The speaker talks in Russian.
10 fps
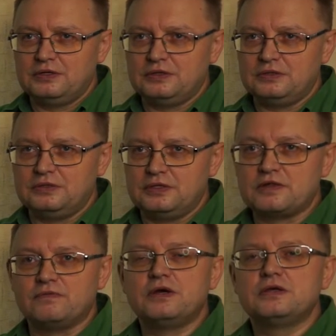э,
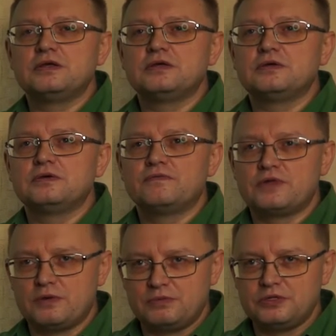название в
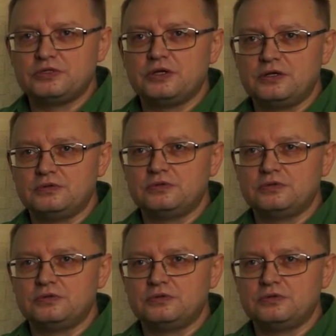самом начале.